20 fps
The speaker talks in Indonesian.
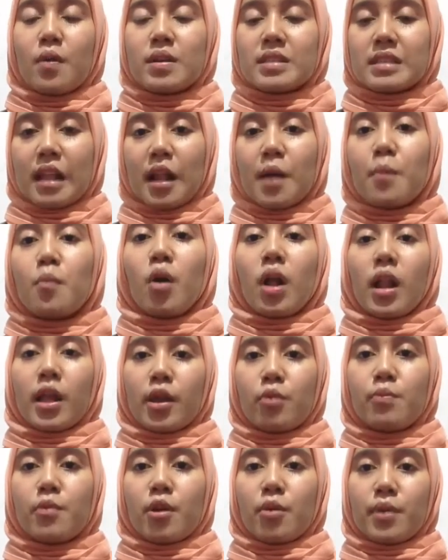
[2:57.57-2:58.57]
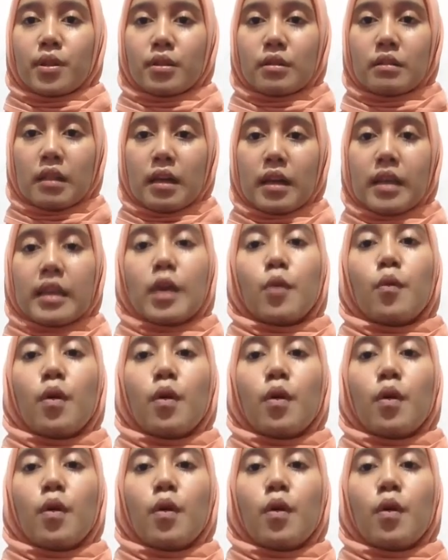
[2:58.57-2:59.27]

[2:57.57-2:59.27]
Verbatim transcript: Assalamualaikum warahmatullahi